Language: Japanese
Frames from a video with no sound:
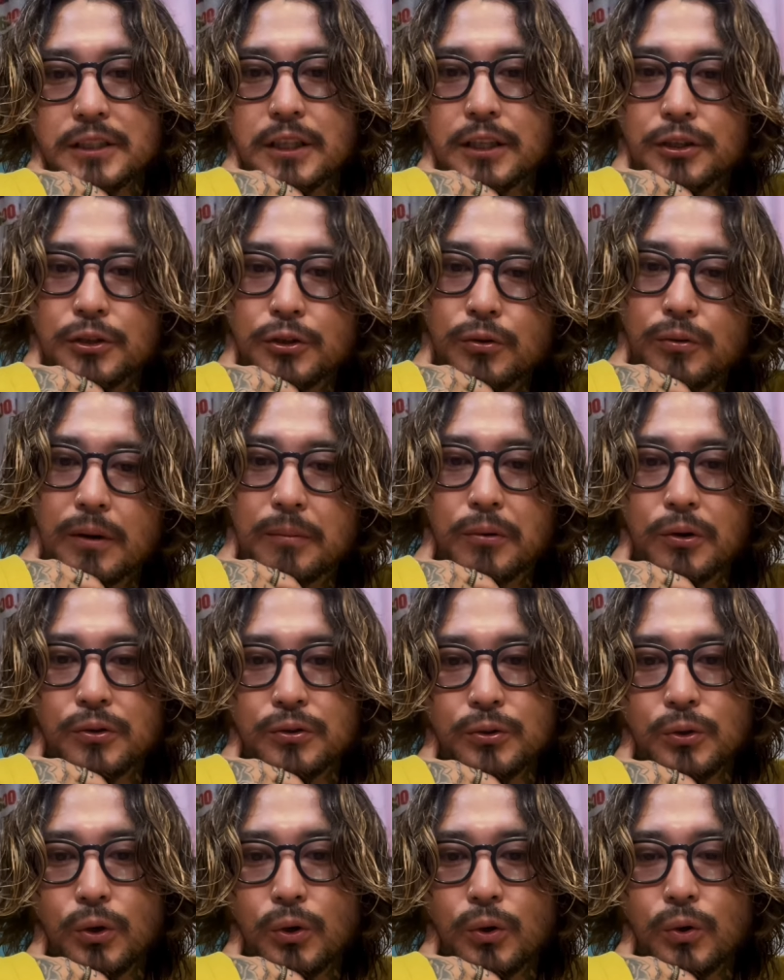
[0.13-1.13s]
さん今日は
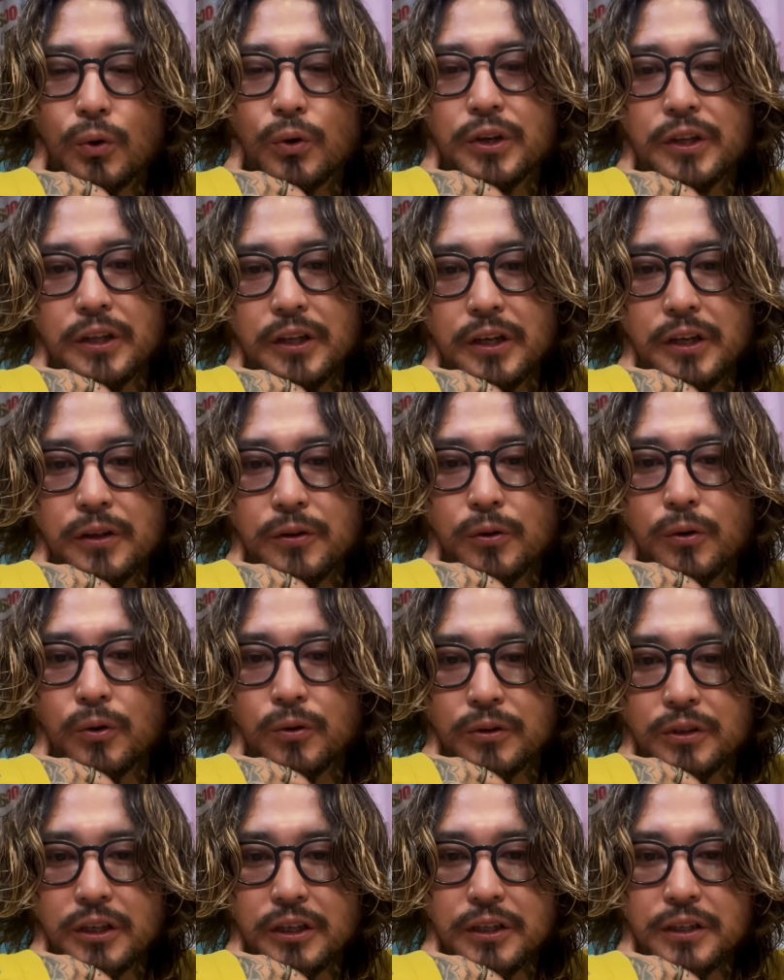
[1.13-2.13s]
僕のお気に入りの
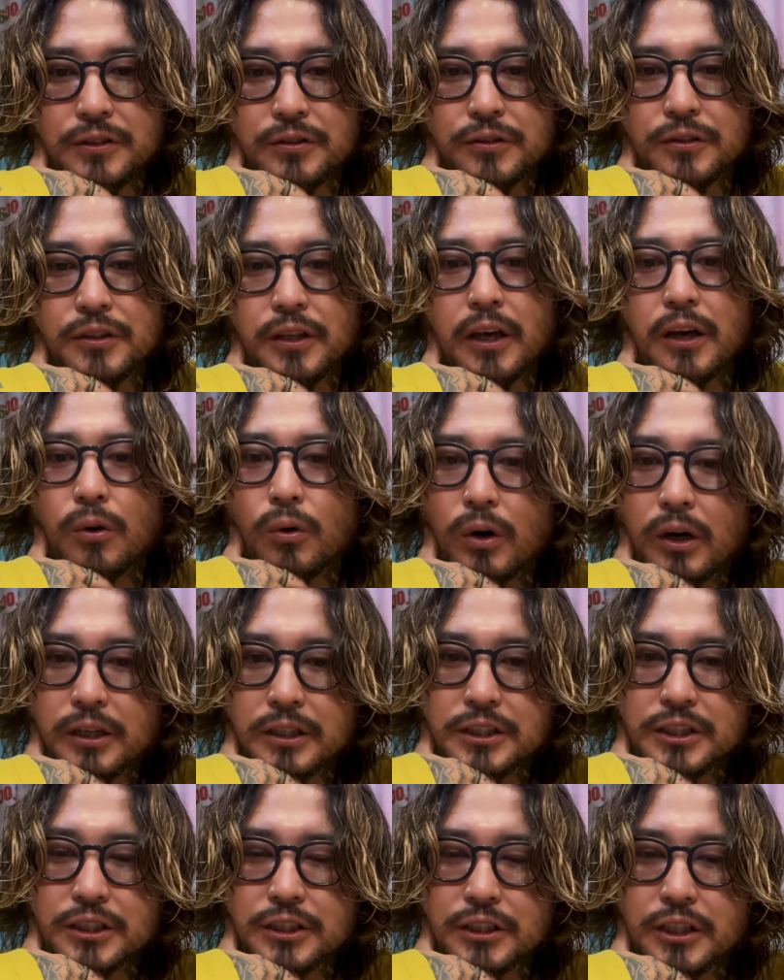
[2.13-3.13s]
ロン T についてお
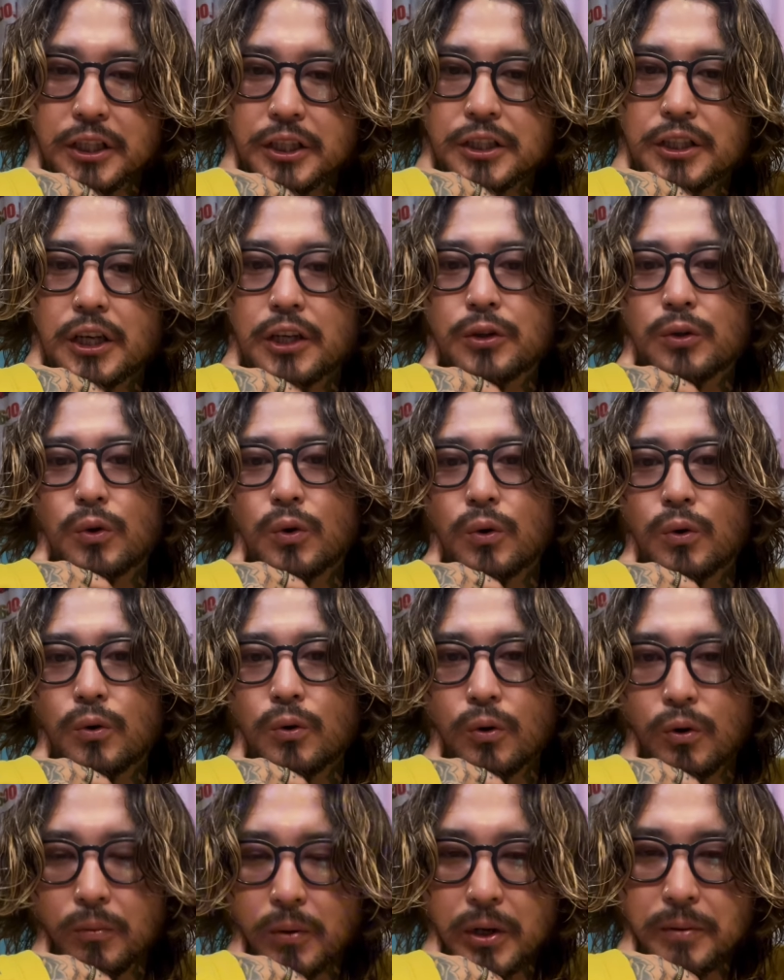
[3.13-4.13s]
話ししていきたいと
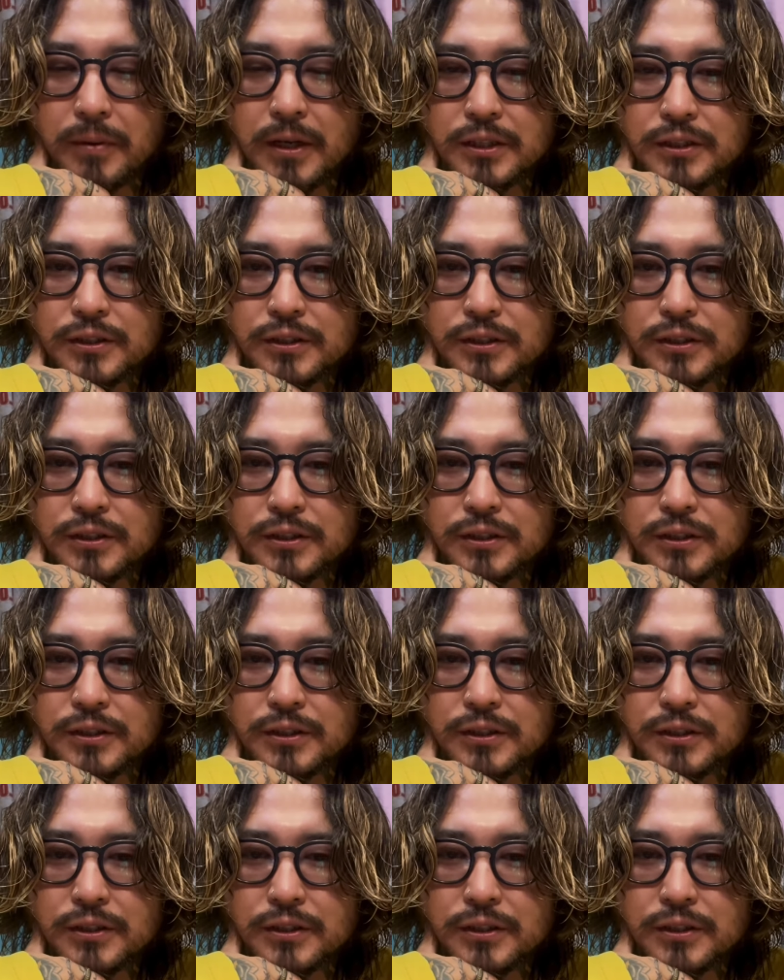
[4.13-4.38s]
思いま